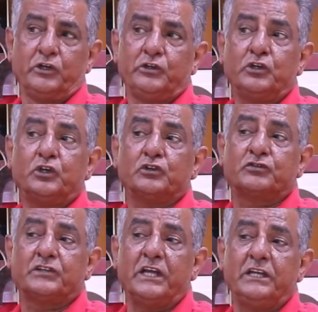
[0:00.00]
يعرف
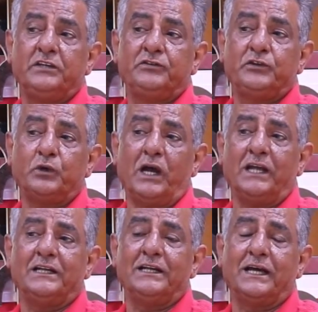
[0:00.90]
كيف
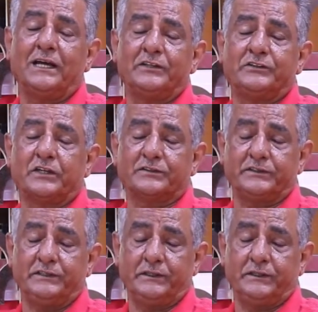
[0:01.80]
يحلل هذه الشخصيه